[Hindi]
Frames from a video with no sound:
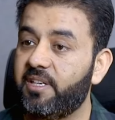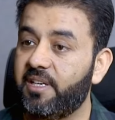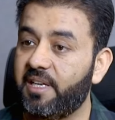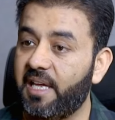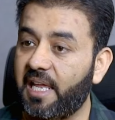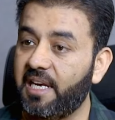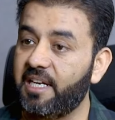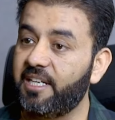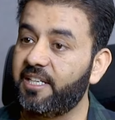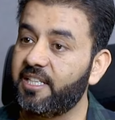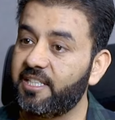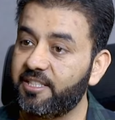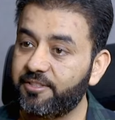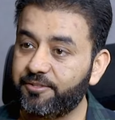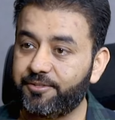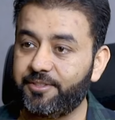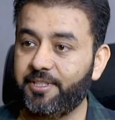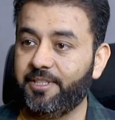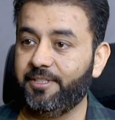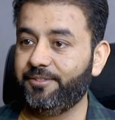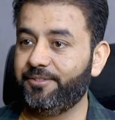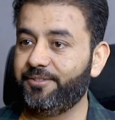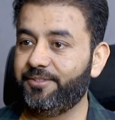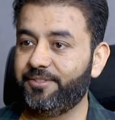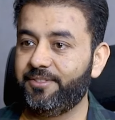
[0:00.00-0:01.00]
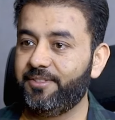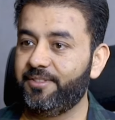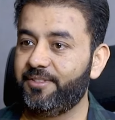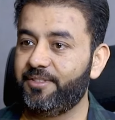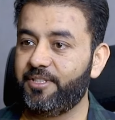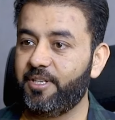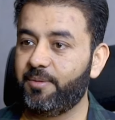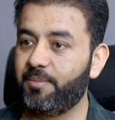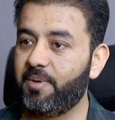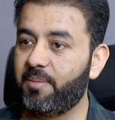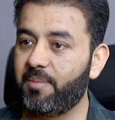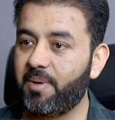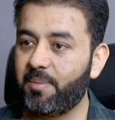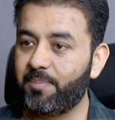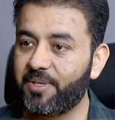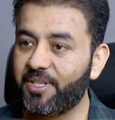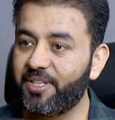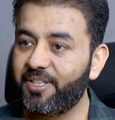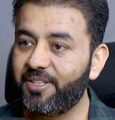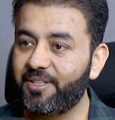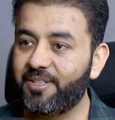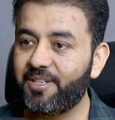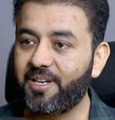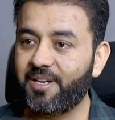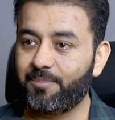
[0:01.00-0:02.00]
वे रियलिटी इज दिस जब हम
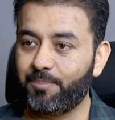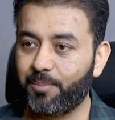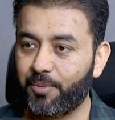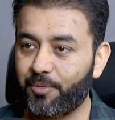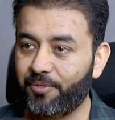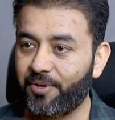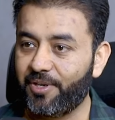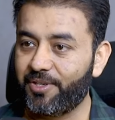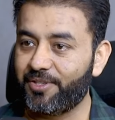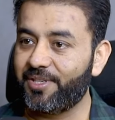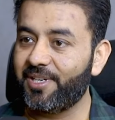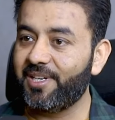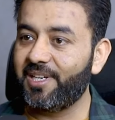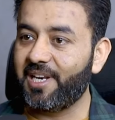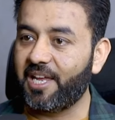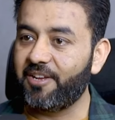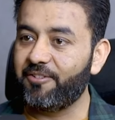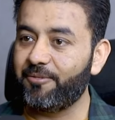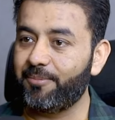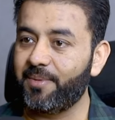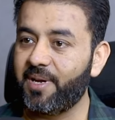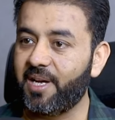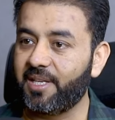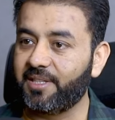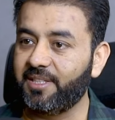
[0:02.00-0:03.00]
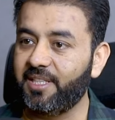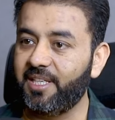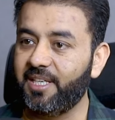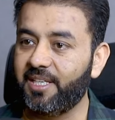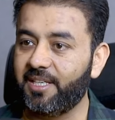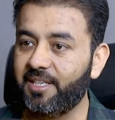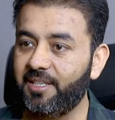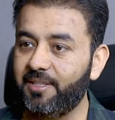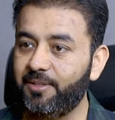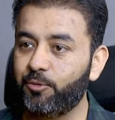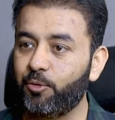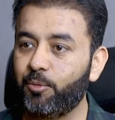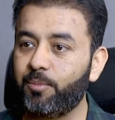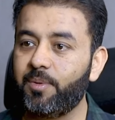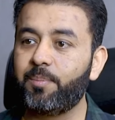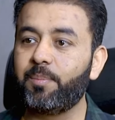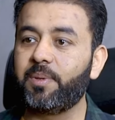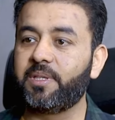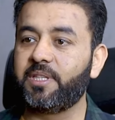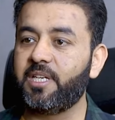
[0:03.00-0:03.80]
अपनी प्रोफेशनल लाइफ में आते हैं ना तो हमें हाँ।